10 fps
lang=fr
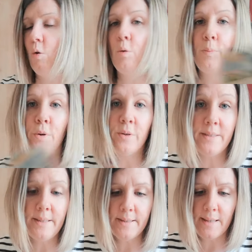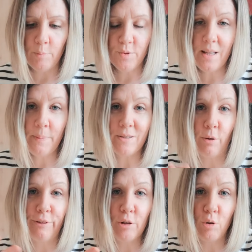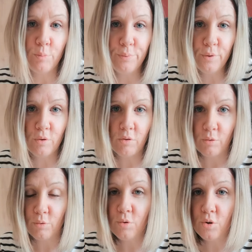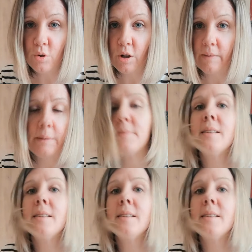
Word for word: on peut aussi s'amuser parce qu'en fait le but du jeu quand même,